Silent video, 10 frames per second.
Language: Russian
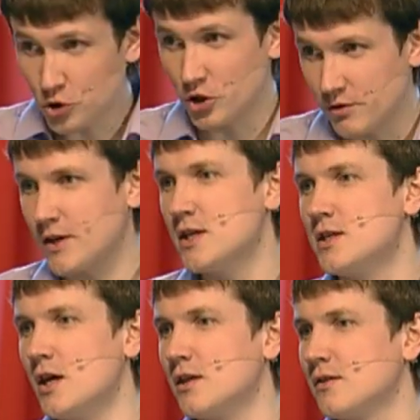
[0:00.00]
и дочери в
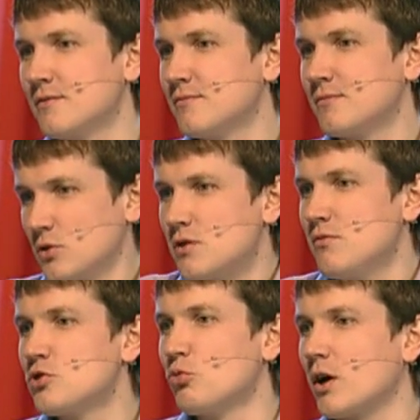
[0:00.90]
один день. Вот
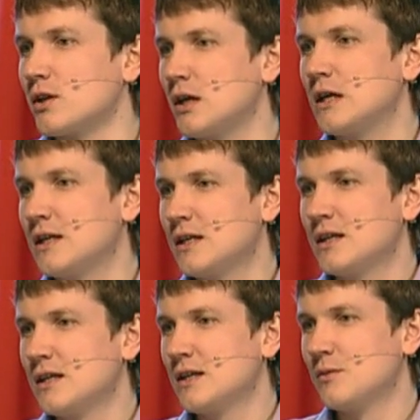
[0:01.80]
невезуха, да?
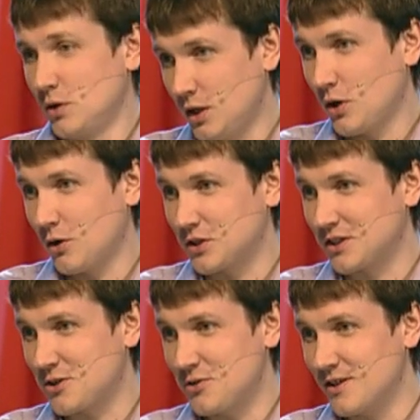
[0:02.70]
Было у
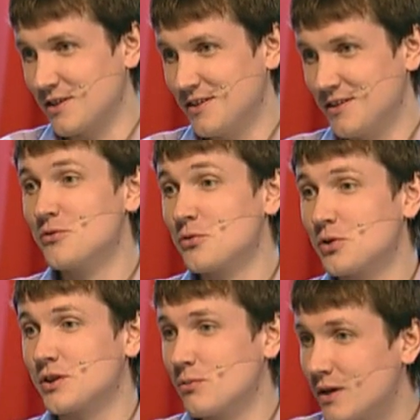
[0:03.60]
кого-то такое?
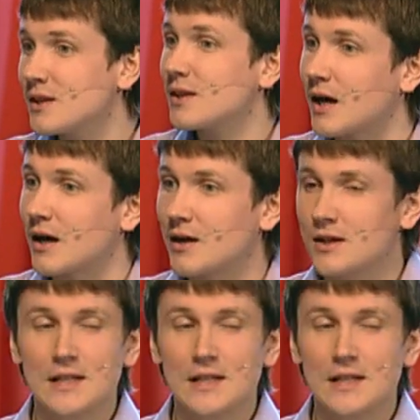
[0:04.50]
Вот, а у меня так.